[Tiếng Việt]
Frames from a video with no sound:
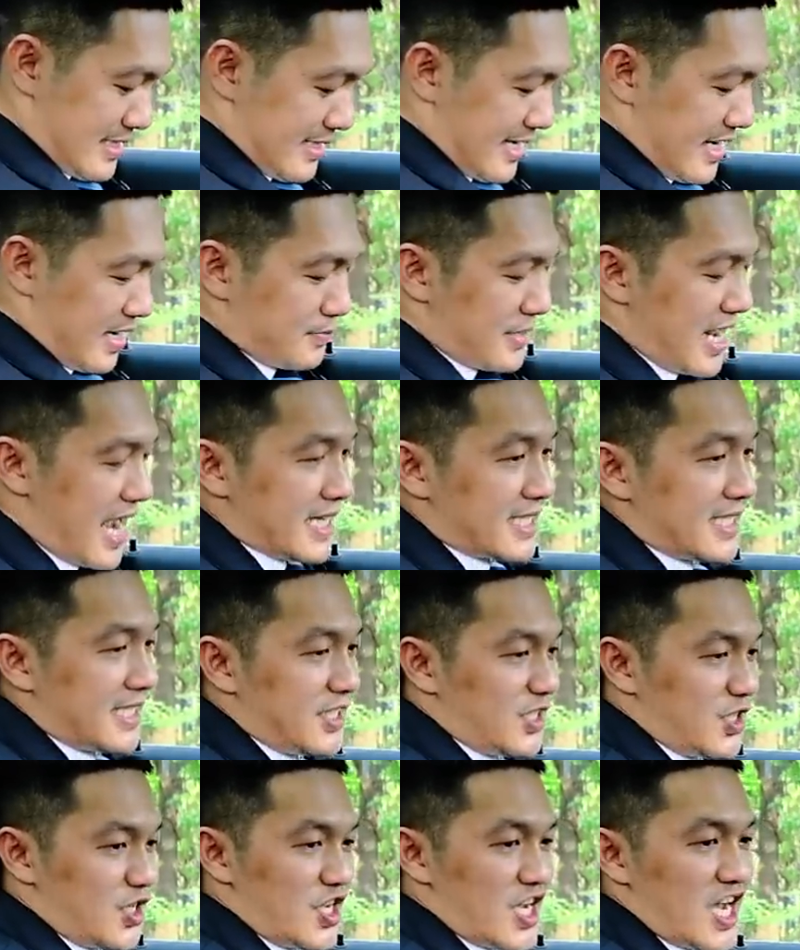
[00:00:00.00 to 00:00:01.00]
Ngày hôm nay
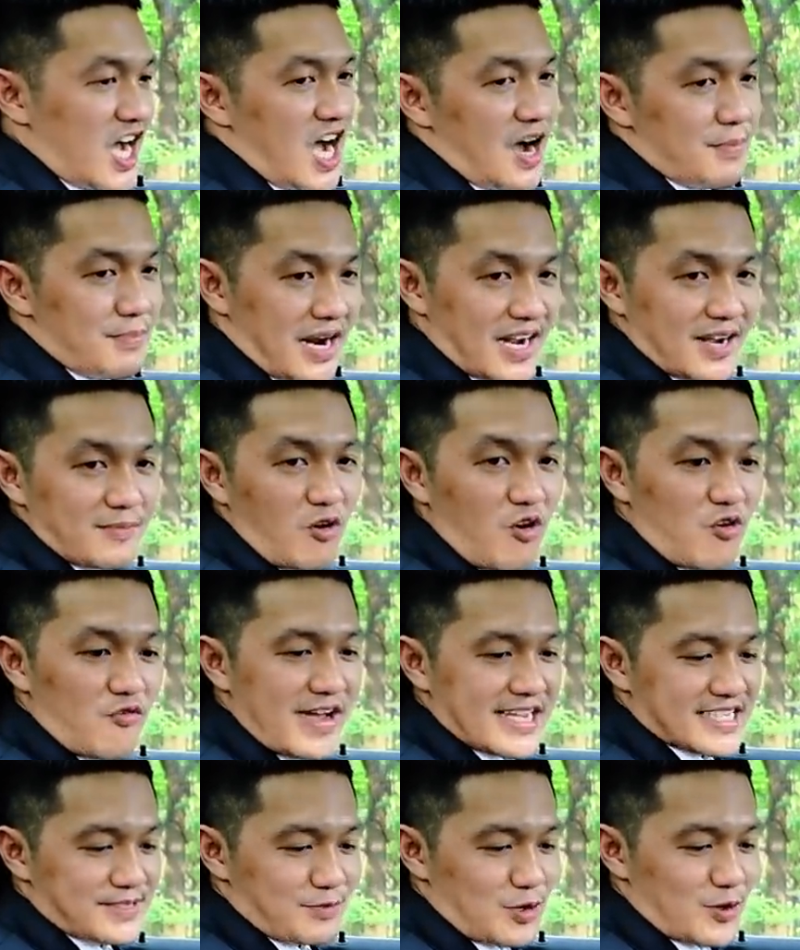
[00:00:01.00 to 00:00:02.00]
thì Di à, mặc cái bộ
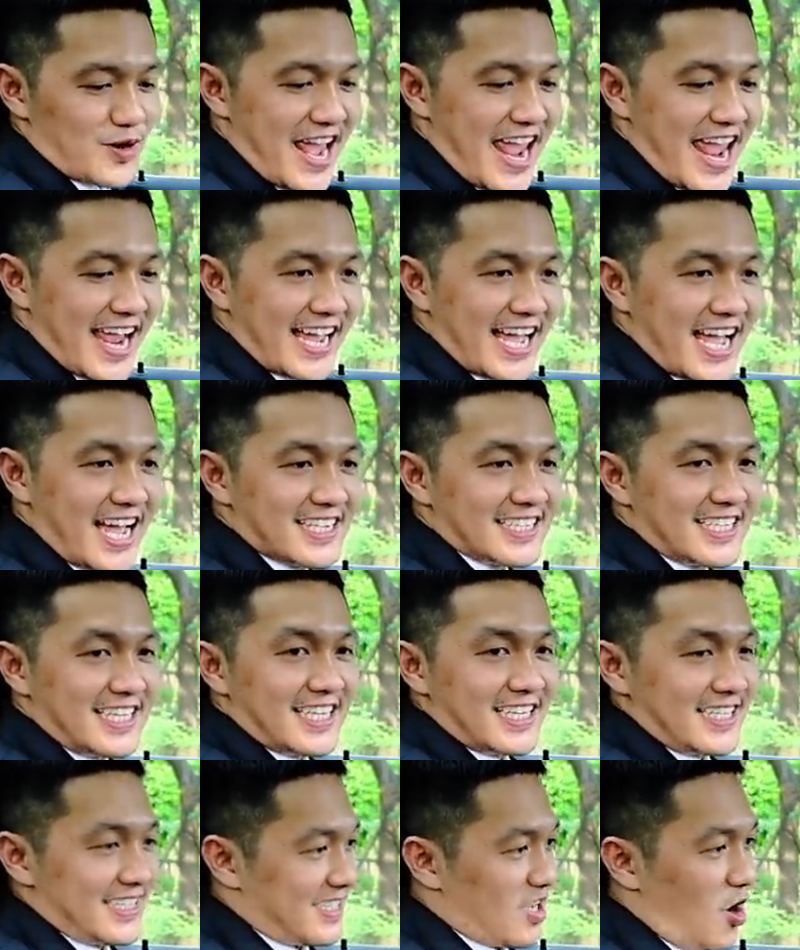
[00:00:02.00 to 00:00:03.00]
vest màu đen ha
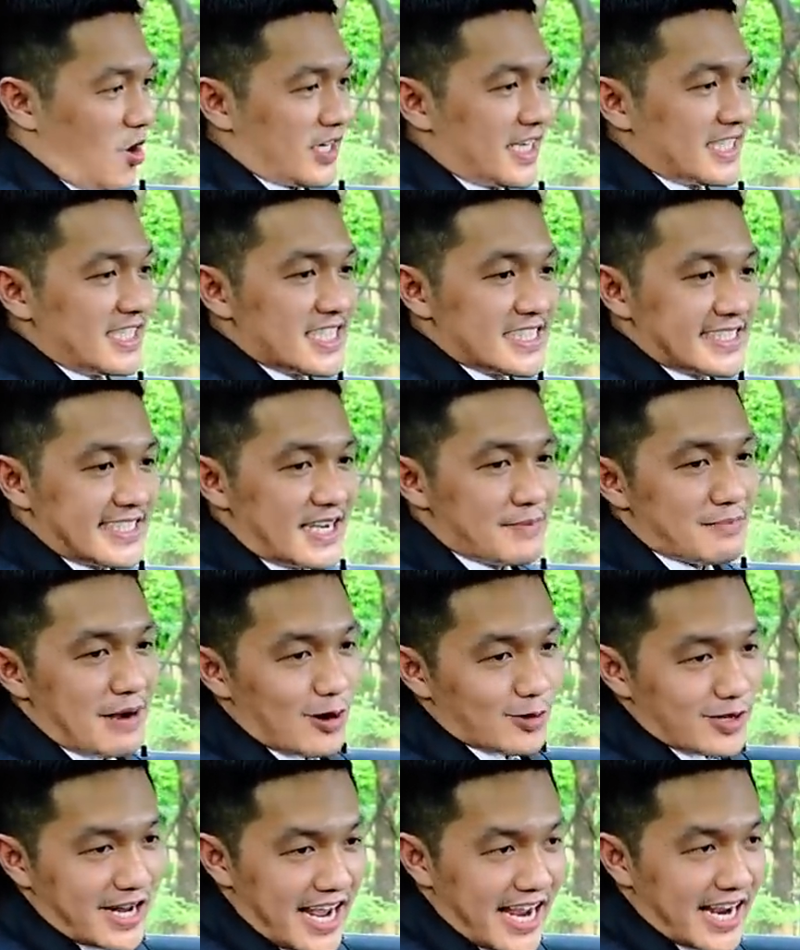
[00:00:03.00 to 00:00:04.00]
Chọn cái chiếc xe
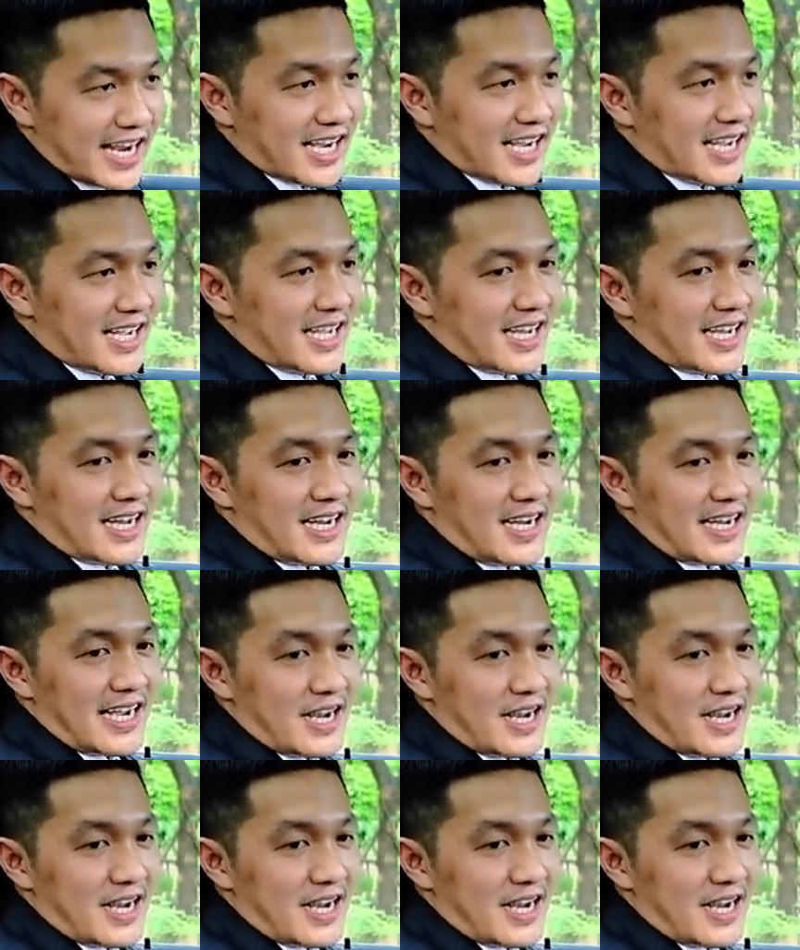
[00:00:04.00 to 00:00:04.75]
màu đen à,